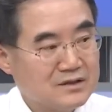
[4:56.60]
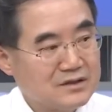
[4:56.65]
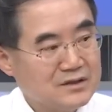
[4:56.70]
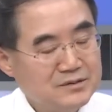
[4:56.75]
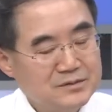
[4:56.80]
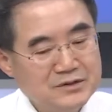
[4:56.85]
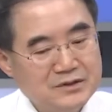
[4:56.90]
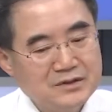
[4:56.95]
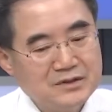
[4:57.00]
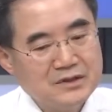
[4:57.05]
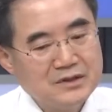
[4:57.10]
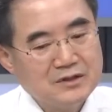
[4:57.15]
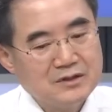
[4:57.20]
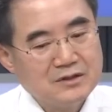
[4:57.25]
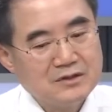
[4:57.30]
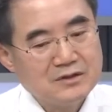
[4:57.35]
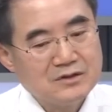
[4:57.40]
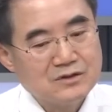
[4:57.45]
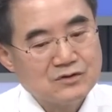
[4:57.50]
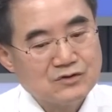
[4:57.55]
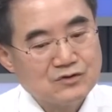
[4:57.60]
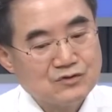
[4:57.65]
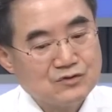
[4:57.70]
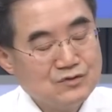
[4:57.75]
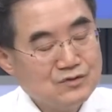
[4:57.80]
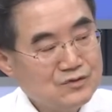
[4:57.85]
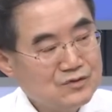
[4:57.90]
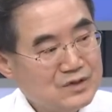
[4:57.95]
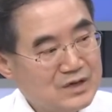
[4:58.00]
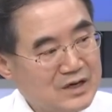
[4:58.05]
그러면
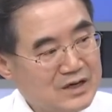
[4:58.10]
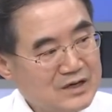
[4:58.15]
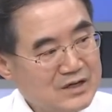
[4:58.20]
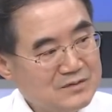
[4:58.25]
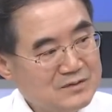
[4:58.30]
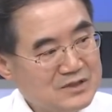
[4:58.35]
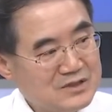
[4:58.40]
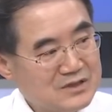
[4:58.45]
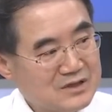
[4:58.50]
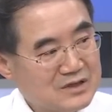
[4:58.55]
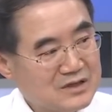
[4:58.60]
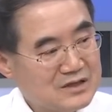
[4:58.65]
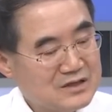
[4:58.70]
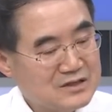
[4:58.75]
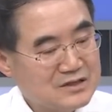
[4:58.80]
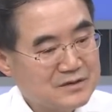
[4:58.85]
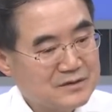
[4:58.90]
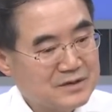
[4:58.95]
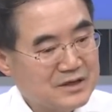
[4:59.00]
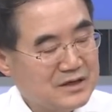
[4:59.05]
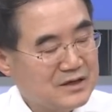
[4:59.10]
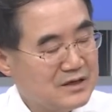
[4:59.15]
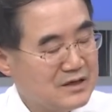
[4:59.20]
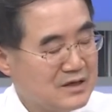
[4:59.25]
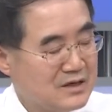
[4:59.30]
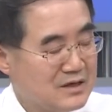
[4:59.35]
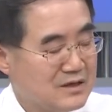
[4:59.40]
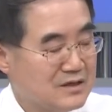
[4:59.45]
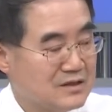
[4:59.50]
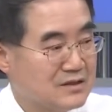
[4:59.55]
중하위 미체계 속에
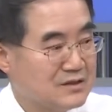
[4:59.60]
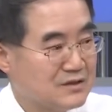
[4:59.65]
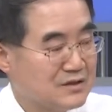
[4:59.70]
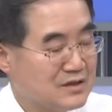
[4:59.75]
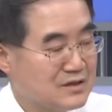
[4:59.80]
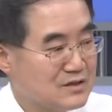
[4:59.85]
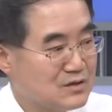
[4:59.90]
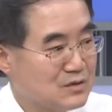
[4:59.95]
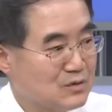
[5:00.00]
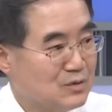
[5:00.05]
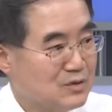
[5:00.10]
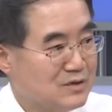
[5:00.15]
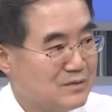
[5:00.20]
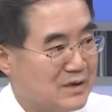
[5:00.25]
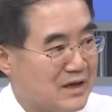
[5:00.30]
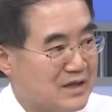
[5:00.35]
일정에 돈을